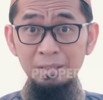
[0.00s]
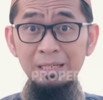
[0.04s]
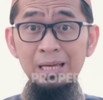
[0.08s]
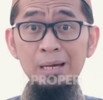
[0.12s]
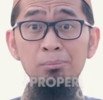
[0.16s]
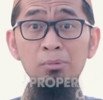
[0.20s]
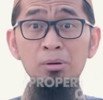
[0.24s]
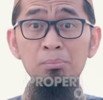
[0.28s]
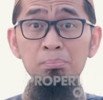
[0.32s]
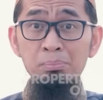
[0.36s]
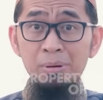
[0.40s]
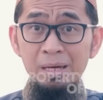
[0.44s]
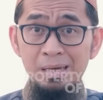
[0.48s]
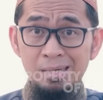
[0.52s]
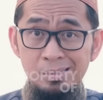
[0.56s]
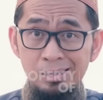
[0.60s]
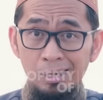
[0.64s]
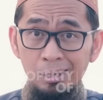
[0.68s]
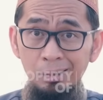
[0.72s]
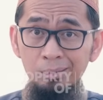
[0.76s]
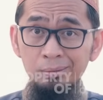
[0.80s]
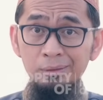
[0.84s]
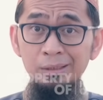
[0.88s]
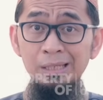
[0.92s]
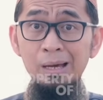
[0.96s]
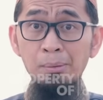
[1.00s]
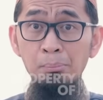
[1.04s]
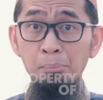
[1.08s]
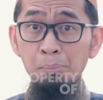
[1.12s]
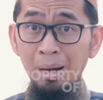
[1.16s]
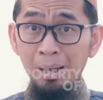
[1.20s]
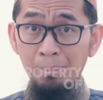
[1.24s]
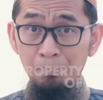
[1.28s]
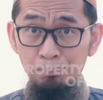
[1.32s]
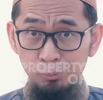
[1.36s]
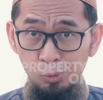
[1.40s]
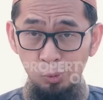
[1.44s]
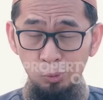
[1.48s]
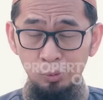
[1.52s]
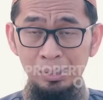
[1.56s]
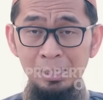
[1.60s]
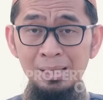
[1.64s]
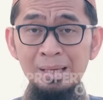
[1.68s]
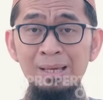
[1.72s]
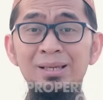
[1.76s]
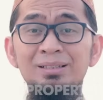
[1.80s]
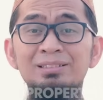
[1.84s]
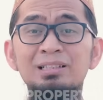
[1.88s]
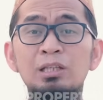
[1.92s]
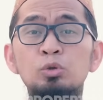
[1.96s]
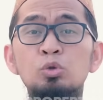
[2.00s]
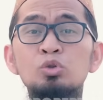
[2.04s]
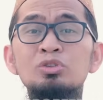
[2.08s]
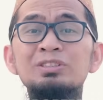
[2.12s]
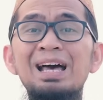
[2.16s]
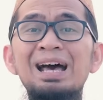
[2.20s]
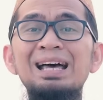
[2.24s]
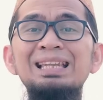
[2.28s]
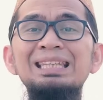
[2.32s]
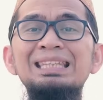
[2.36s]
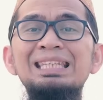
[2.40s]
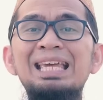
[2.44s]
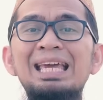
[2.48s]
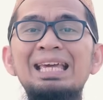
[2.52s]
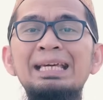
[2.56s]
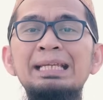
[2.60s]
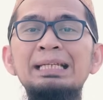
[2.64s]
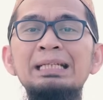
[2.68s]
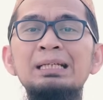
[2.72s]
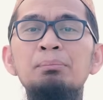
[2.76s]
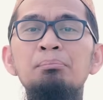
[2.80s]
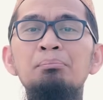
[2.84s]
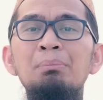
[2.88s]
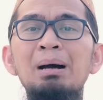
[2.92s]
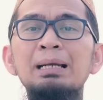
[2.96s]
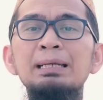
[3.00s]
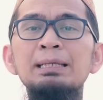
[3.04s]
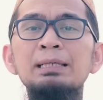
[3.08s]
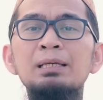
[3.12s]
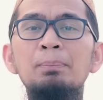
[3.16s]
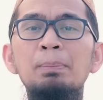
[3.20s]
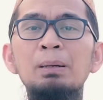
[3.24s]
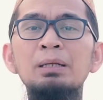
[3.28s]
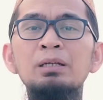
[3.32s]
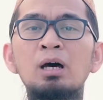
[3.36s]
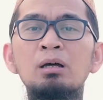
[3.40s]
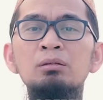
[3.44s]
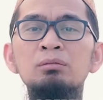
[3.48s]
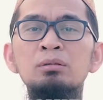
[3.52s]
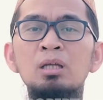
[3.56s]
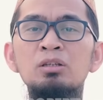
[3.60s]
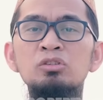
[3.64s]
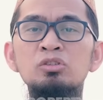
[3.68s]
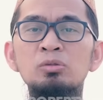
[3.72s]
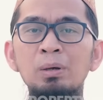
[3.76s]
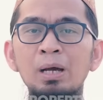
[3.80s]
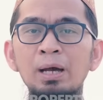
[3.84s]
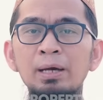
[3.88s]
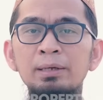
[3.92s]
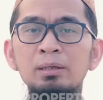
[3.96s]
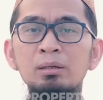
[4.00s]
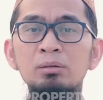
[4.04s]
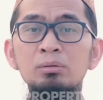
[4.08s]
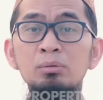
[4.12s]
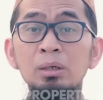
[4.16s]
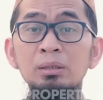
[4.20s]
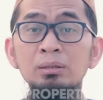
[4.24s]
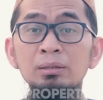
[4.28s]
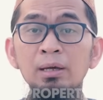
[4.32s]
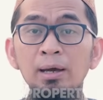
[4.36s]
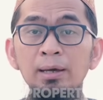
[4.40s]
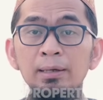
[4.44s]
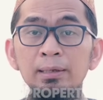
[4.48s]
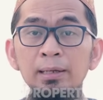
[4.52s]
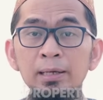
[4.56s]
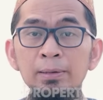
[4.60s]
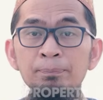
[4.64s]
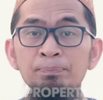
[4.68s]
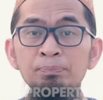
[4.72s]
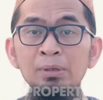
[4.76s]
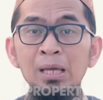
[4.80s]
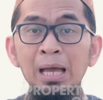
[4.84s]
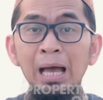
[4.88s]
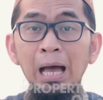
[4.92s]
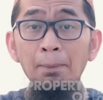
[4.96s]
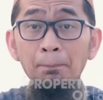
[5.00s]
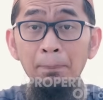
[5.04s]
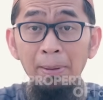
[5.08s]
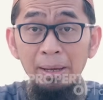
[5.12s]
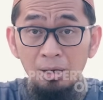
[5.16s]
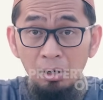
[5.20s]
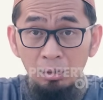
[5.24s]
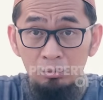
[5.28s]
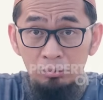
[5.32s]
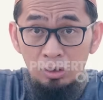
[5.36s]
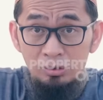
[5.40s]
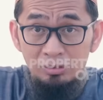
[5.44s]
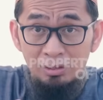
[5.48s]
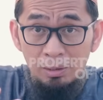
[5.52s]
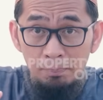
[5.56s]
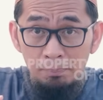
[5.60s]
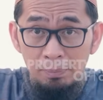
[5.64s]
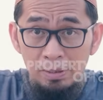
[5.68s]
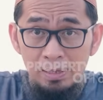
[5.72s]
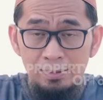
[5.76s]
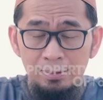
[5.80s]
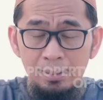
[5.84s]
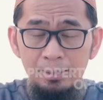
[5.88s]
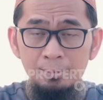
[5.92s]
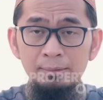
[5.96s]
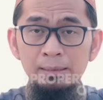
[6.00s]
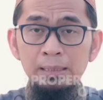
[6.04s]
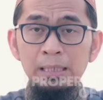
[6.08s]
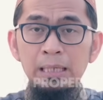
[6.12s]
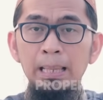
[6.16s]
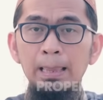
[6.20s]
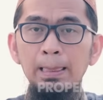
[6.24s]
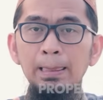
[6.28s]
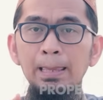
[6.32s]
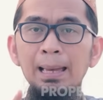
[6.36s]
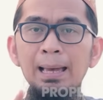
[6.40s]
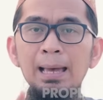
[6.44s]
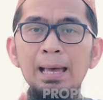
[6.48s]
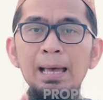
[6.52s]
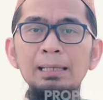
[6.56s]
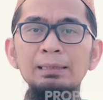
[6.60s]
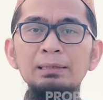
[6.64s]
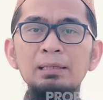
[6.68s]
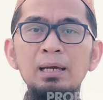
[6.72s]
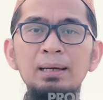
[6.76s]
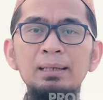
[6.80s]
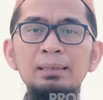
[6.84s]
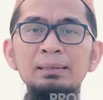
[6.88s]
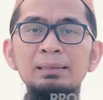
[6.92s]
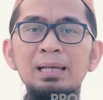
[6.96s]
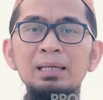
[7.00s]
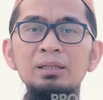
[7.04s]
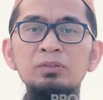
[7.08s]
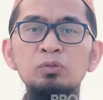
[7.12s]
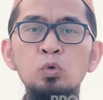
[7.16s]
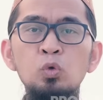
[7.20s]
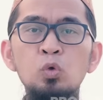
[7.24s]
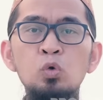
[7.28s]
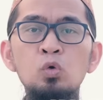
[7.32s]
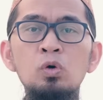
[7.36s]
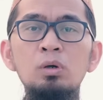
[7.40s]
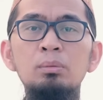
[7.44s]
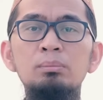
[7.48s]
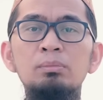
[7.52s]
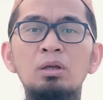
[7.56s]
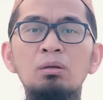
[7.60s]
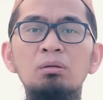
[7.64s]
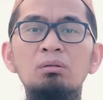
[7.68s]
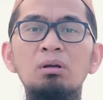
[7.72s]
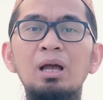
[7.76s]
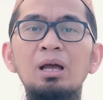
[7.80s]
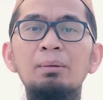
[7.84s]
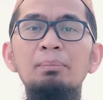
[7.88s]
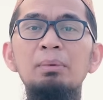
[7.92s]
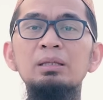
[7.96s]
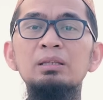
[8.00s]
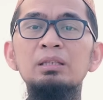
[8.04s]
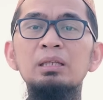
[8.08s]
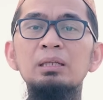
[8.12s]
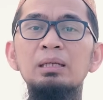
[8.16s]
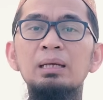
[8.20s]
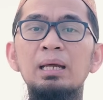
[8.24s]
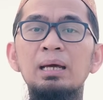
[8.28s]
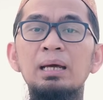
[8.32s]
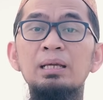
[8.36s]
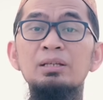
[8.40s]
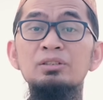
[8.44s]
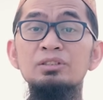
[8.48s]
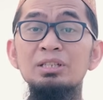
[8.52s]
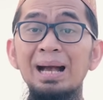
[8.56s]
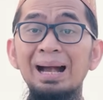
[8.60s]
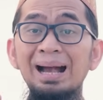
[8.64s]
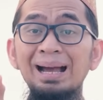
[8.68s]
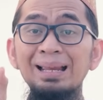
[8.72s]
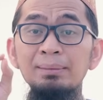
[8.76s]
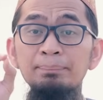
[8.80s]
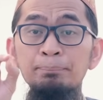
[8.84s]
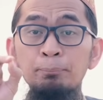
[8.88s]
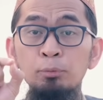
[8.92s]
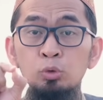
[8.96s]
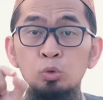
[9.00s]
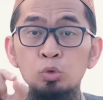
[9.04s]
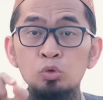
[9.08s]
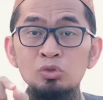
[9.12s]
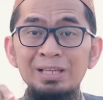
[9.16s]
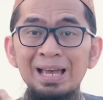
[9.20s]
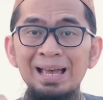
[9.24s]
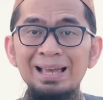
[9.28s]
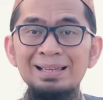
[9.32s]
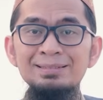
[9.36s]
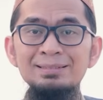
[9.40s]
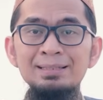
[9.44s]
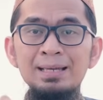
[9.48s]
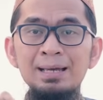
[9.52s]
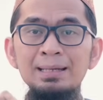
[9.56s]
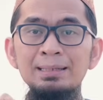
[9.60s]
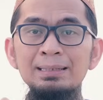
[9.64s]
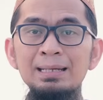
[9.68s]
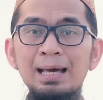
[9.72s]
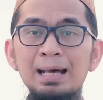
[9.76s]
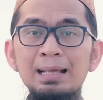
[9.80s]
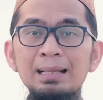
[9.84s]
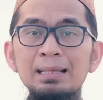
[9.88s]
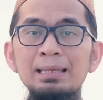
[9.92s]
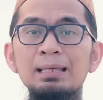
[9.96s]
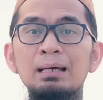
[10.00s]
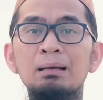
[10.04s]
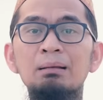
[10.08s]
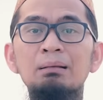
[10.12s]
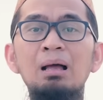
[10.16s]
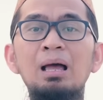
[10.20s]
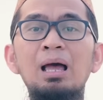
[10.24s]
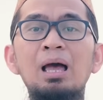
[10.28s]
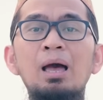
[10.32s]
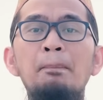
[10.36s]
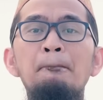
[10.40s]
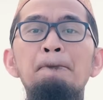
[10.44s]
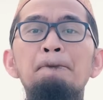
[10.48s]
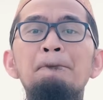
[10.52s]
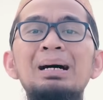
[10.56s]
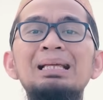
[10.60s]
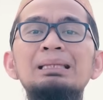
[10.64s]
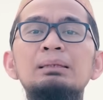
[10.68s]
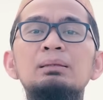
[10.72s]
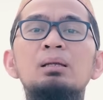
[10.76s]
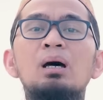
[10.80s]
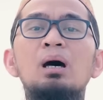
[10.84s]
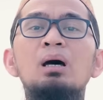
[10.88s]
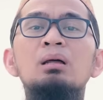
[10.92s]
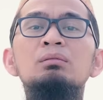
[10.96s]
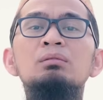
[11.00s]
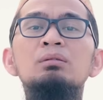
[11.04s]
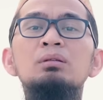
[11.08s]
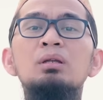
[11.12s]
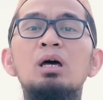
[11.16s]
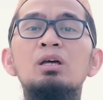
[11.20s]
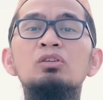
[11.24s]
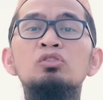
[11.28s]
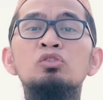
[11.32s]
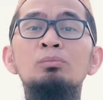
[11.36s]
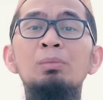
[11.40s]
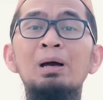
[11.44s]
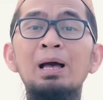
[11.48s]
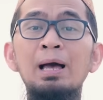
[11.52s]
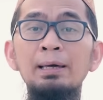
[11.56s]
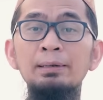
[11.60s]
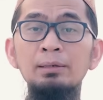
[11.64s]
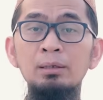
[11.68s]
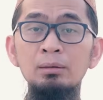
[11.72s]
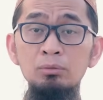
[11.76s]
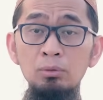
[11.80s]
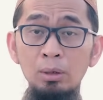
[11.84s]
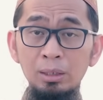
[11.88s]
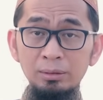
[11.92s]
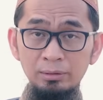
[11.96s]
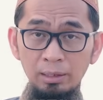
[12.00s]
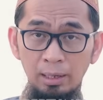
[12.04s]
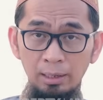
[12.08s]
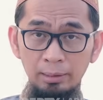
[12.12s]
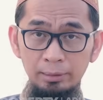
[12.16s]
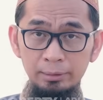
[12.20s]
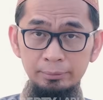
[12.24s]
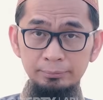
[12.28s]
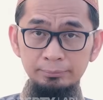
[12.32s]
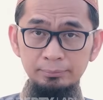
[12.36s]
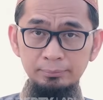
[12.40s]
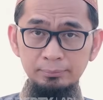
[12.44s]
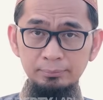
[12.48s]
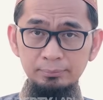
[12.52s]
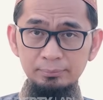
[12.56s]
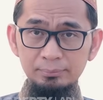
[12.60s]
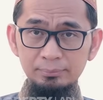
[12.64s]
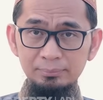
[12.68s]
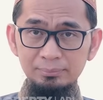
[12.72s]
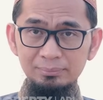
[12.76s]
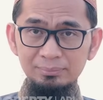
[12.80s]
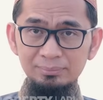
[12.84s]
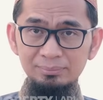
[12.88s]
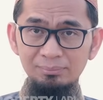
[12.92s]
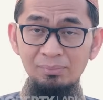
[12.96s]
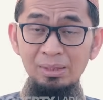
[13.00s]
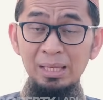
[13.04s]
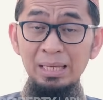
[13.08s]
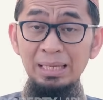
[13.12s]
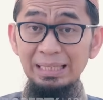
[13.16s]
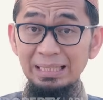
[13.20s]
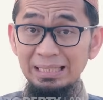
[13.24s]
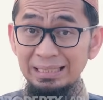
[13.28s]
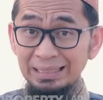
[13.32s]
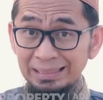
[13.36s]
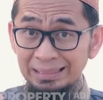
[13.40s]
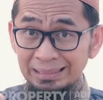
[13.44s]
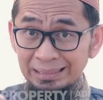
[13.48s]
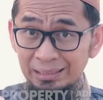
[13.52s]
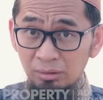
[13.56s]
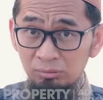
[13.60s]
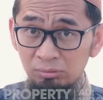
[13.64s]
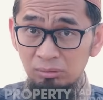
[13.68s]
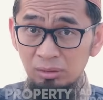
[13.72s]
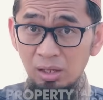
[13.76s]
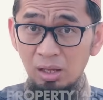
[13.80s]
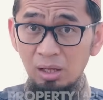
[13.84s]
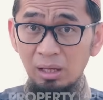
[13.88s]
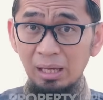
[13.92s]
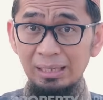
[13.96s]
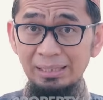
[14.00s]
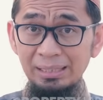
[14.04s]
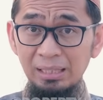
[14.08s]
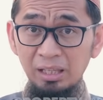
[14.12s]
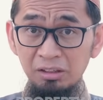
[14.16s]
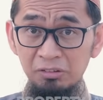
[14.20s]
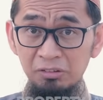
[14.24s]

dia membegal dia mabuk satu saat dia ingin kembali kepada Allah Subhanahu wa taala apa yang Allah sampaikan la taknatu mir rahmatillah jangan putus asa dari rahmat Allah Subhanahu wa taala Inna Allah